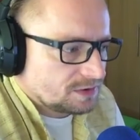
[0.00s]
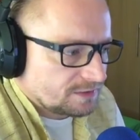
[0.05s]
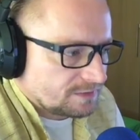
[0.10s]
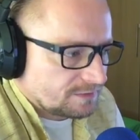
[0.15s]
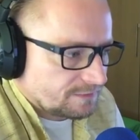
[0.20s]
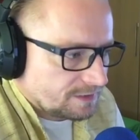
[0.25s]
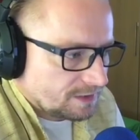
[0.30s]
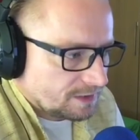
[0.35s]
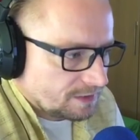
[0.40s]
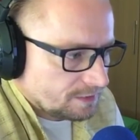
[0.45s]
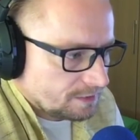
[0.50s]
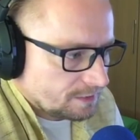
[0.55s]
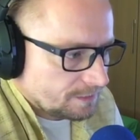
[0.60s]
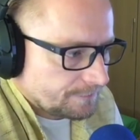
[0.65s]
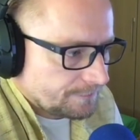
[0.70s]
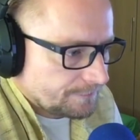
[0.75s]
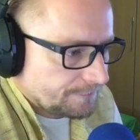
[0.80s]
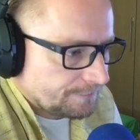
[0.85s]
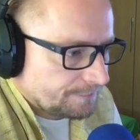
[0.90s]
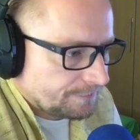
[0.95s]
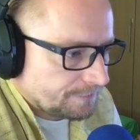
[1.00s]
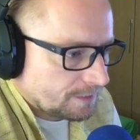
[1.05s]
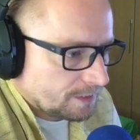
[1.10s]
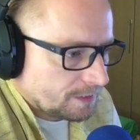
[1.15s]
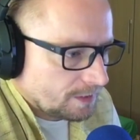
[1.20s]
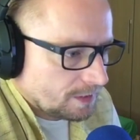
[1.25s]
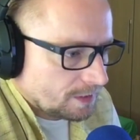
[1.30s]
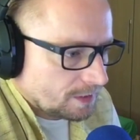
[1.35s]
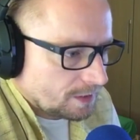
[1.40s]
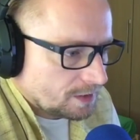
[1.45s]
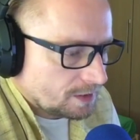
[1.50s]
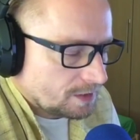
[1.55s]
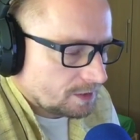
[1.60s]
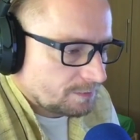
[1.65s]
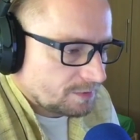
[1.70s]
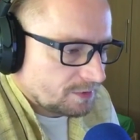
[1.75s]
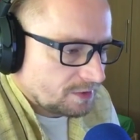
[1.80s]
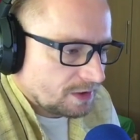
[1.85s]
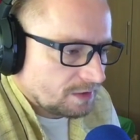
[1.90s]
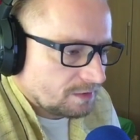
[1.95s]
wtedy, kiedy
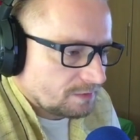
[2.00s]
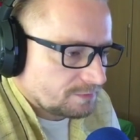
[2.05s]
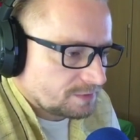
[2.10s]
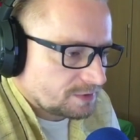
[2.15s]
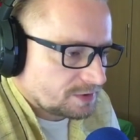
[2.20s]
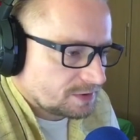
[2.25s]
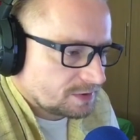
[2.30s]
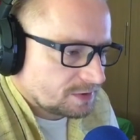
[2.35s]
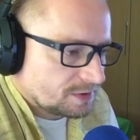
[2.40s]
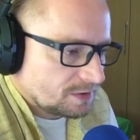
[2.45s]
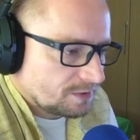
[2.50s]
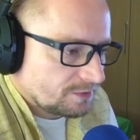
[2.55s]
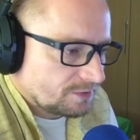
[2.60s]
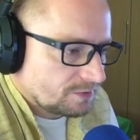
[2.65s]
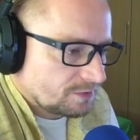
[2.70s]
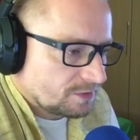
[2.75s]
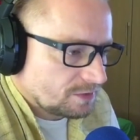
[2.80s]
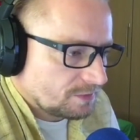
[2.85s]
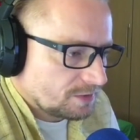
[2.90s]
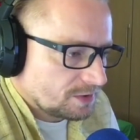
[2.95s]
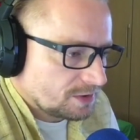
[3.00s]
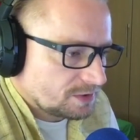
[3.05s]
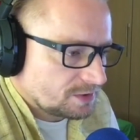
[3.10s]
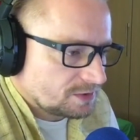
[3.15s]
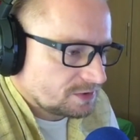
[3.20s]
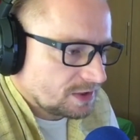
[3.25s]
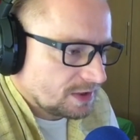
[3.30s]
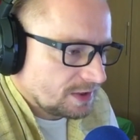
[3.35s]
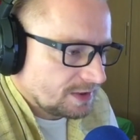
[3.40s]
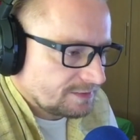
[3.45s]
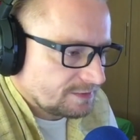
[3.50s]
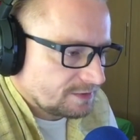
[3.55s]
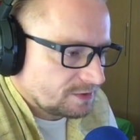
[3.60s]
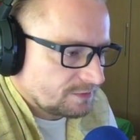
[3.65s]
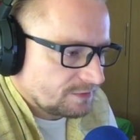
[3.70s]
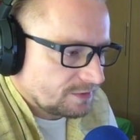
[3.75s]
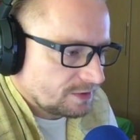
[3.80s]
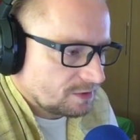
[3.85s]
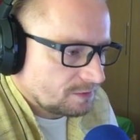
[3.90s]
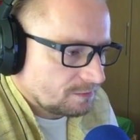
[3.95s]
przychodzą do mojej cielesnej
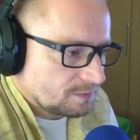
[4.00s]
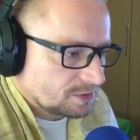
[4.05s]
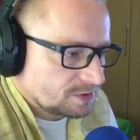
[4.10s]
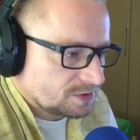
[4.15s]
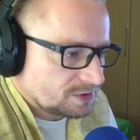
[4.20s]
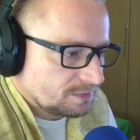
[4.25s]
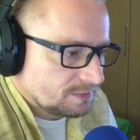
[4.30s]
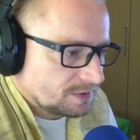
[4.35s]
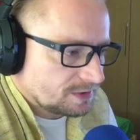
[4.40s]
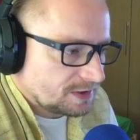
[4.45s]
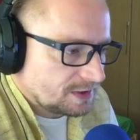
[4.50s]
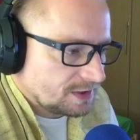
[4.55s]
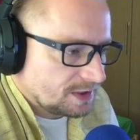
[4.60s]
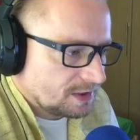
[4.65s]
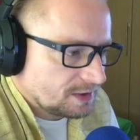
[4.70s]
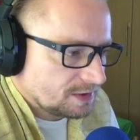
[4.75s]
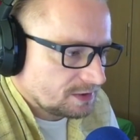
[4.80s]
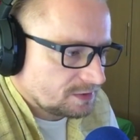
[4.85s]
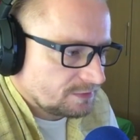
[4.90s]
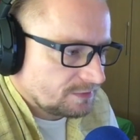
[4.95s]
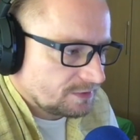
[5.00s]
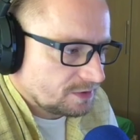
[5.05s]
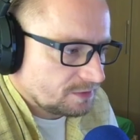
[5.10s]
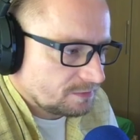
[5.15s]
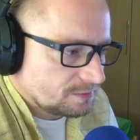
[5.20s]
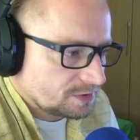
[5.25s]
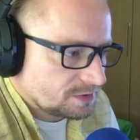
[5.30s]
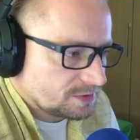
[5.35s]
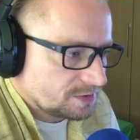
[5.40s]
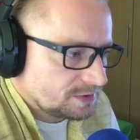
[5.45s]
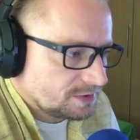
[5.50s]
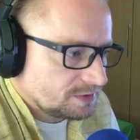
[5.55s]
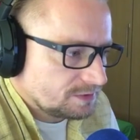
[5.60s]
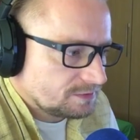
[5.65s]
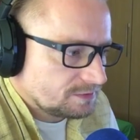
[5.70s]
świadomości, materialnej świadomości.